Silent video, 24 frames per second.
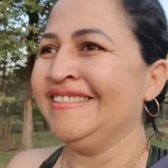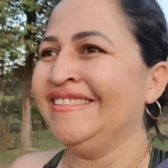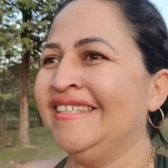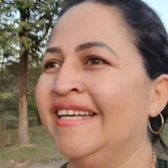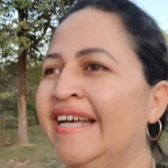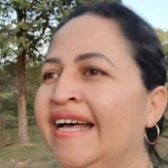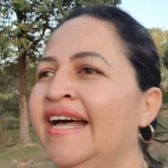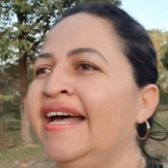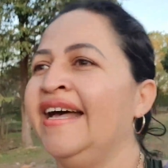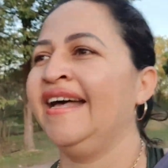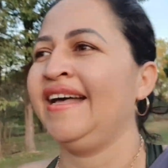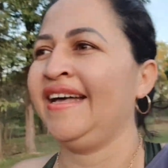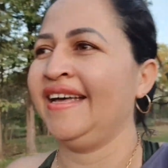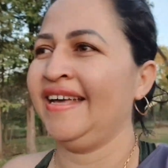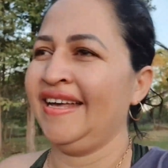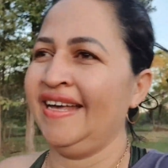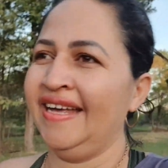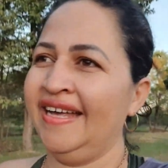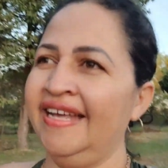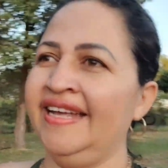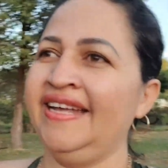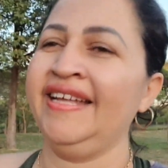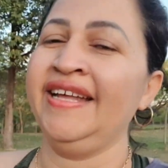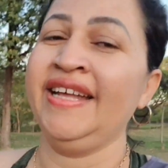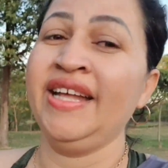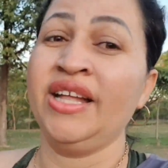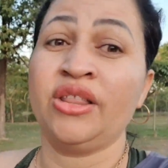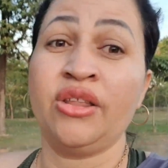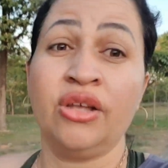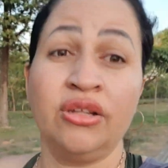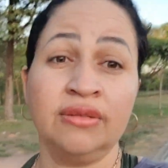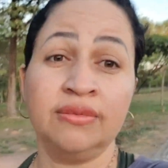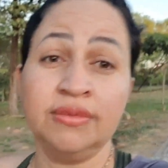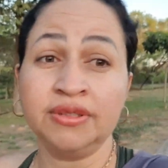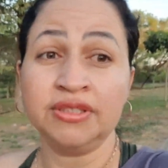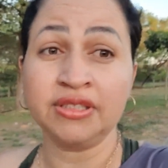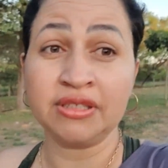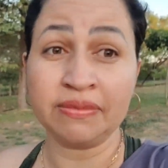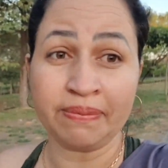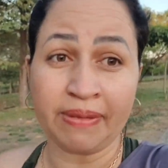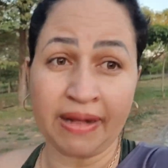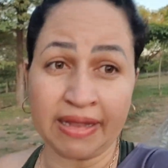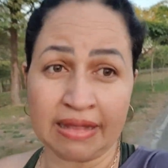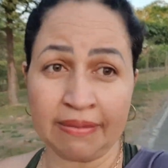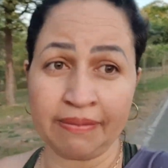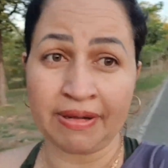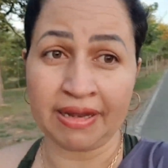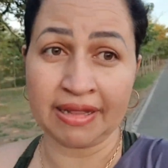Ai, todo mundo que
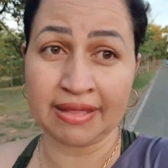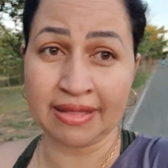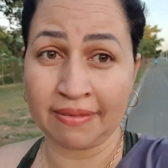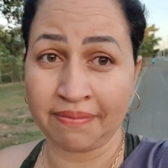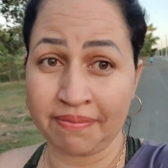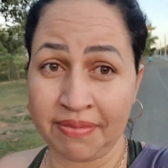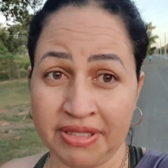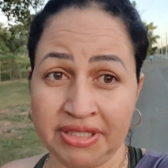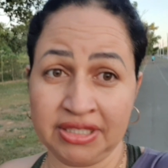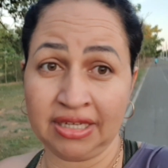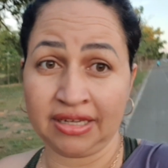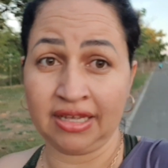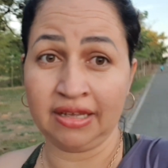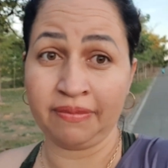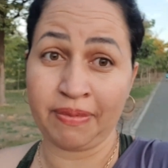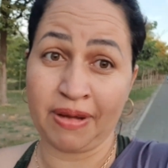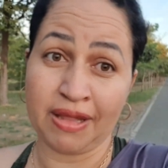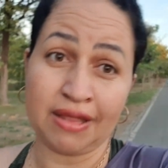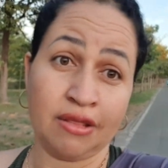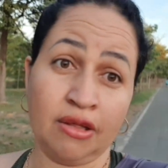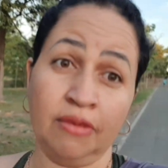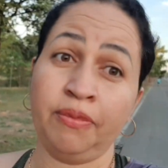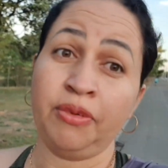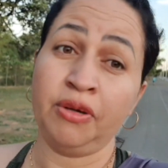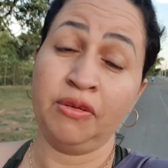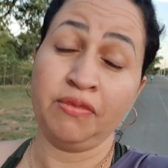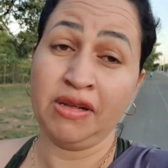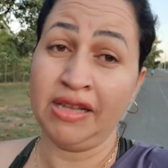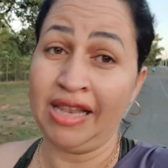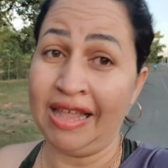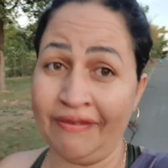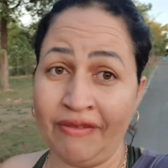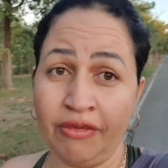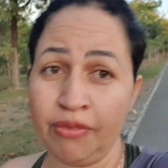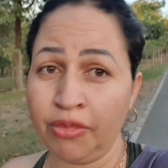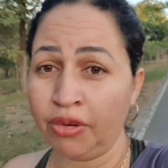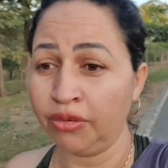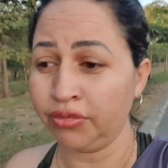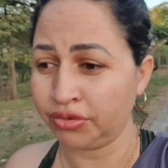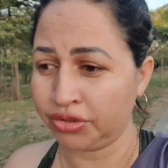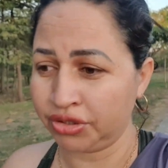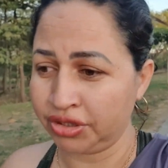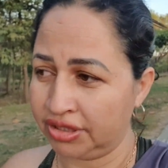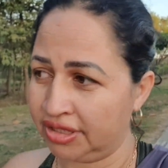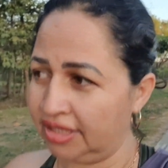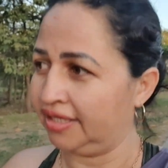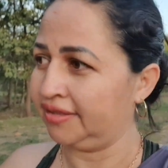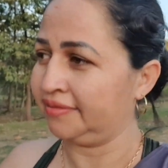passa pela essa pista aqui, passou por mim, leva um bom
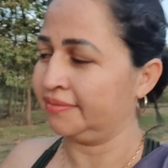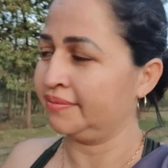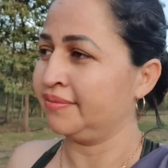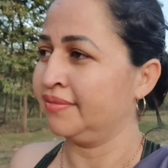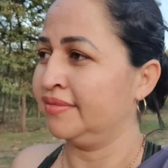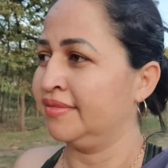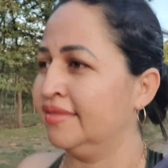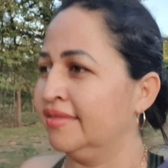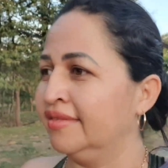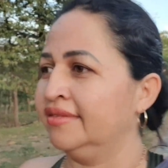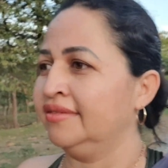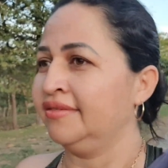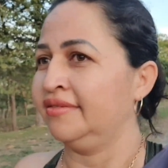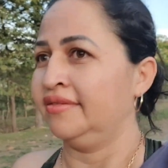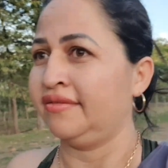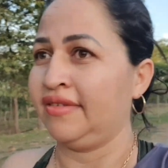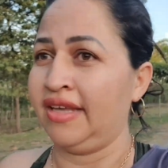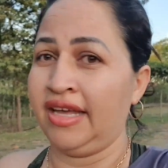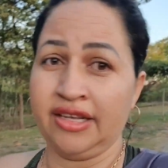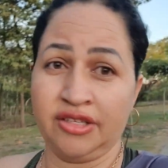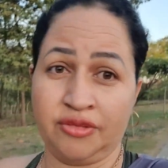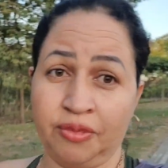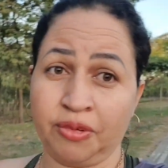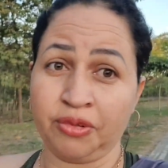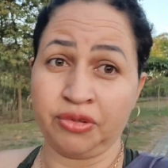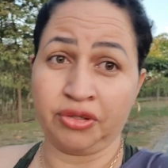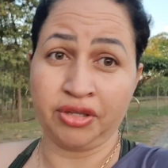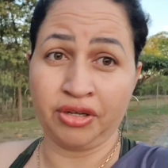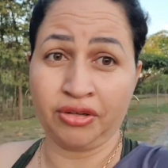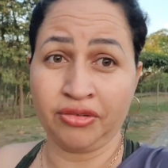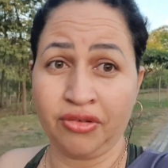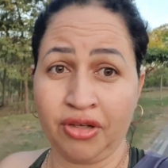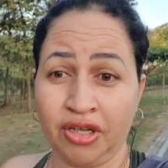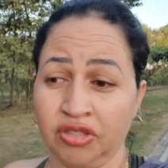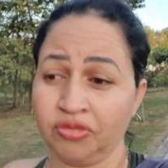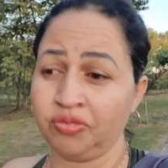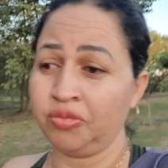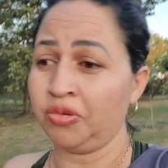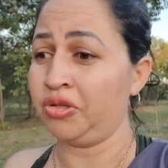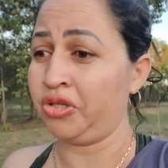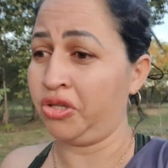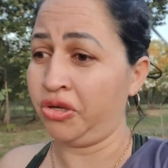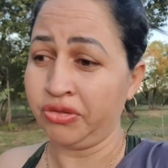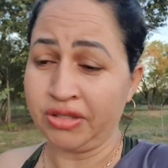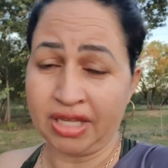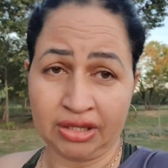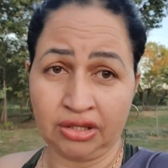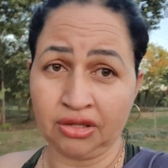dia. Respondeu, não
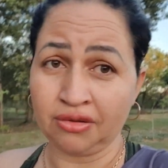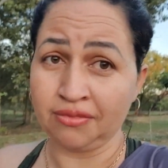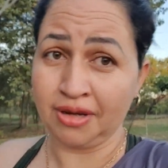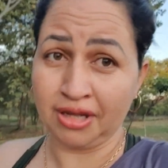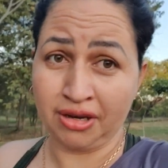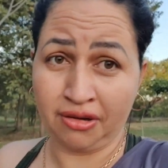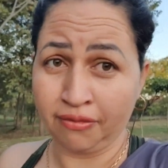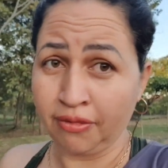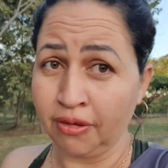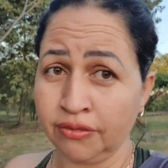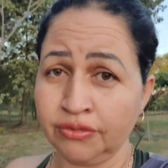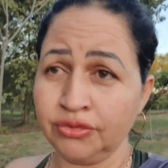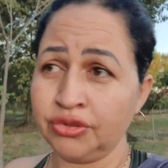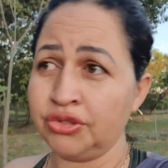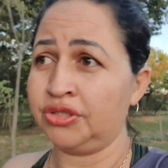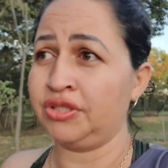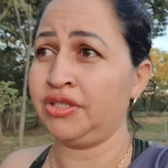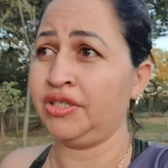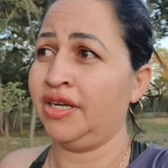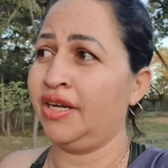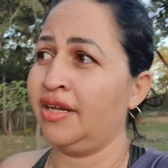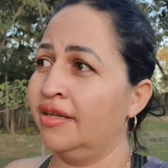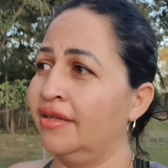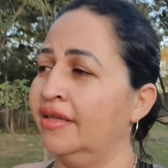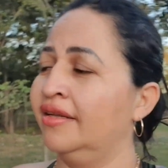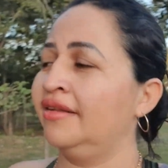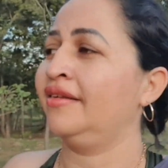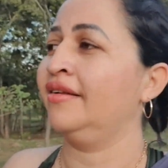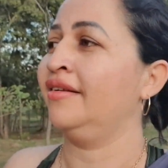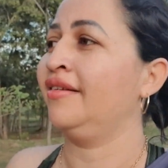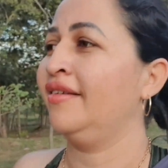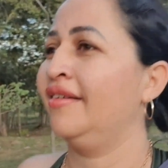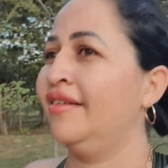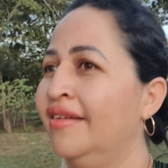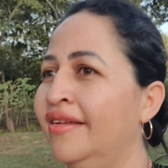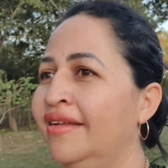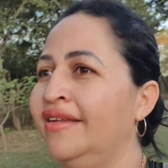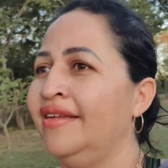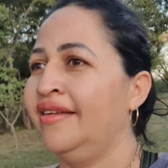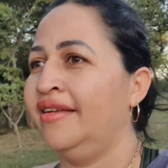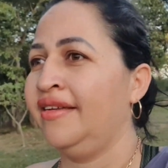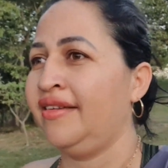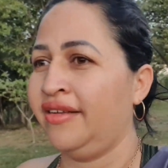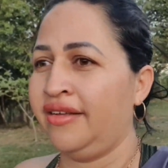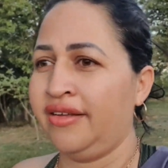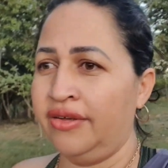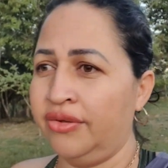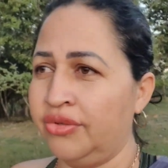respondeu, tá tomando um bom dia.
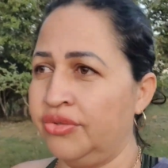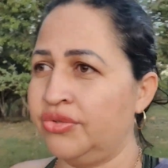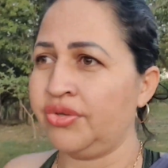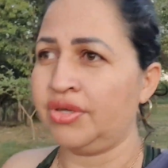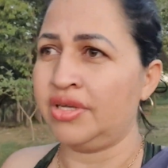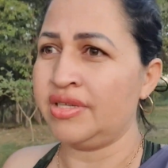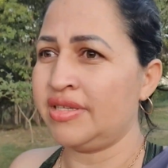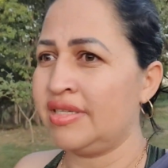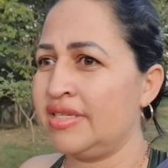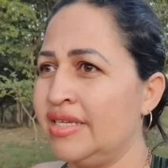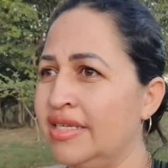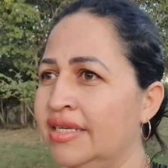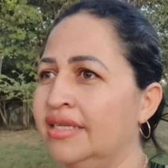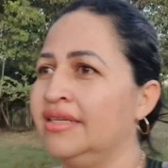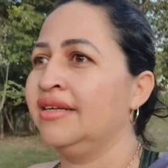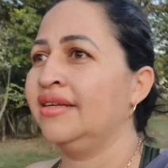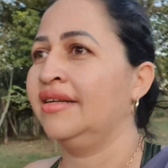Eu sou assim.